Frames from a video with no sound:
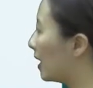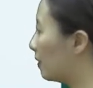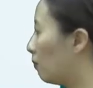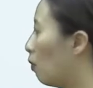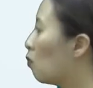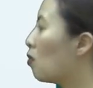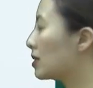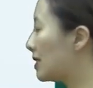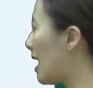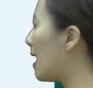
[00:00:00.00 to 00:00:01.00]
thành phố, quốc
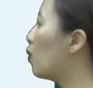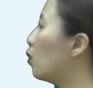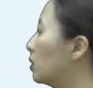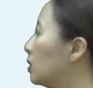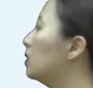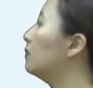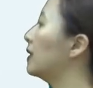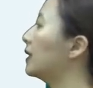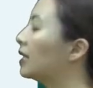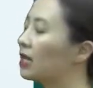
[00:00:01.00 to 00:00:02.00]
gia, ngôn ngữ
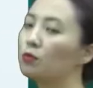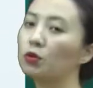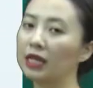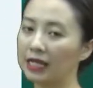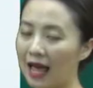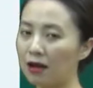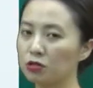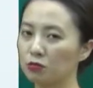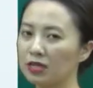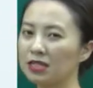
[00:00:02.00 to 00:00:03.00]
và tên các môn thể thao.
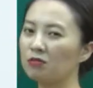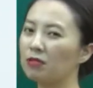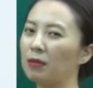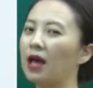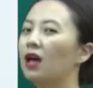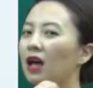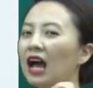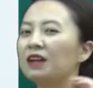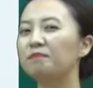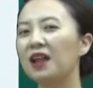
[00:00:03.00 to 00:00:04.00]
Chúng ta sẽ không đọc là
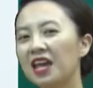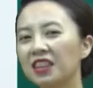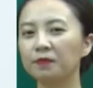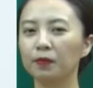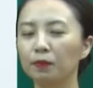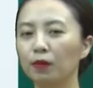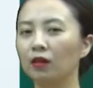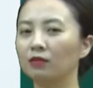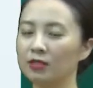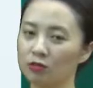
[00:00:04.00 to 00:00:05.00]
I play the
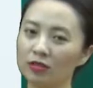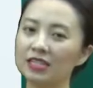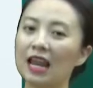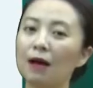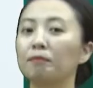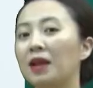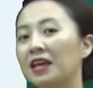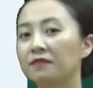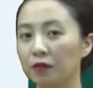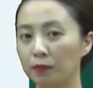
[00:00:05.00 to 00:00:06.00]
football, mà chúng ta chỉ là
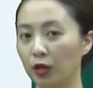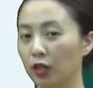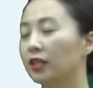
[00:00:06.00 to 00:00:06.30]
play football.